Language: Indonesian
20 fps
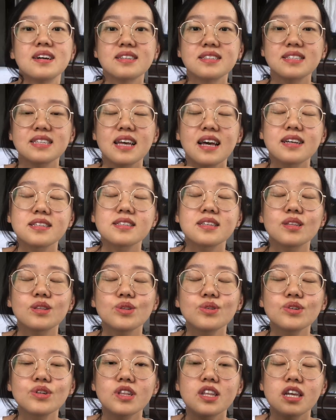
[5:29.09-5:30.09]
CS
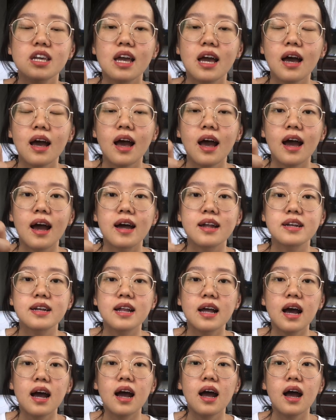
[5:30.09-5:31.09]
itu dia
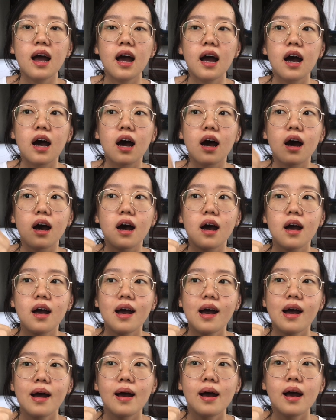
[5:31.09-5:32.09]
ada uh,
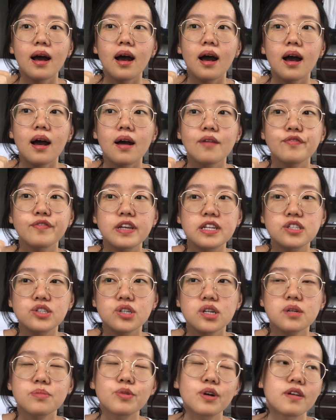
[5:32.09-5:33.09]

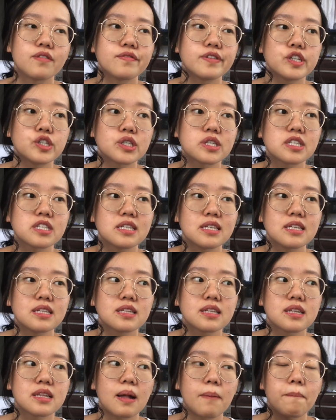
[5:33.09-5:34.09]
feature, bukan feature sih,
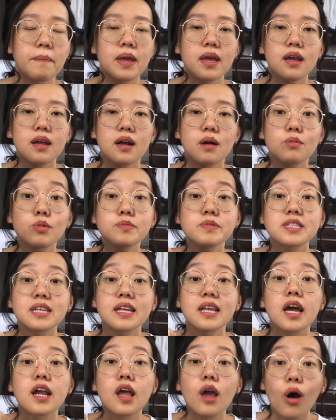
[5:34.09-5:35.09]
tapi kamu bisa
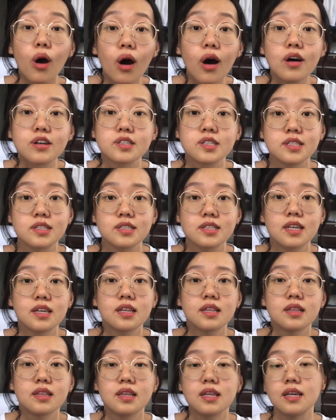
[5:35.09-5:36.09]
nyari host
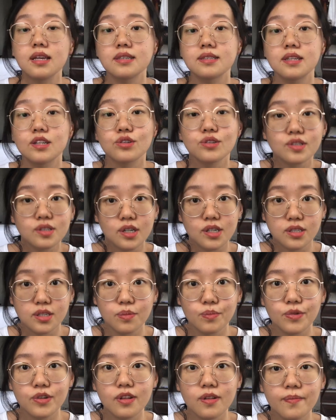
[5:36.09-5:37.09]
di situs
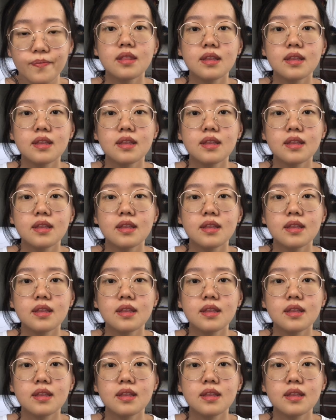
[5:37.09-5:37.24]
tersebut.